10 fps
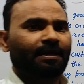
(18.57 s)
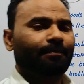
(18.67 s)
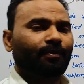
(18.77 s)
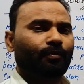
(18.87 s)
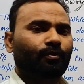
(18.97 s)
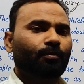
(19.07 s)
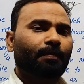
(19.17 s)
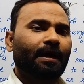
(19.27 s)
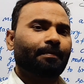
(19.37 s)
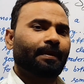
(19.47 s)
में आप लोगों को
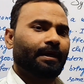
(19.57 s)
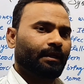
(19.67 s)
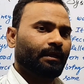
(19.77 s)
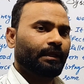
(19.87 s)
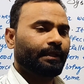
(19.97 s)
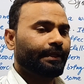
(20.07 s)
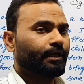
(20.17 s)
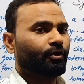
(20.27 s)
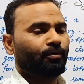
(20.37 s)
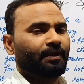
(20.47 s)
बार बार
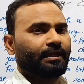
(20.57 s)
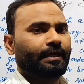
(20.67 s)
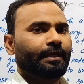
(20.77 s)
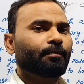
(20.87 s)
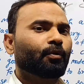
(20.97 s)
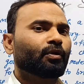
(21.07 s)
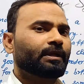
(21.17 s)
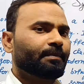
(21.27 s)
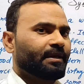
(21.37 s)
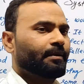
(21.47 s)
देखने को मिलता है ये बहुत
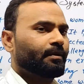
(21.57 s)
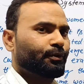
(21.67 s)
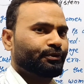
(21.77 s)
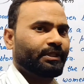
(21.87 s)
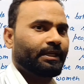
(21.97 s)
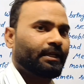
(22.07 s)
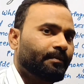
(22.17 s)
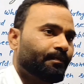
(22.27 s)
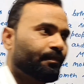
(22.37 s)
रिपीटेड क्वेश्चन है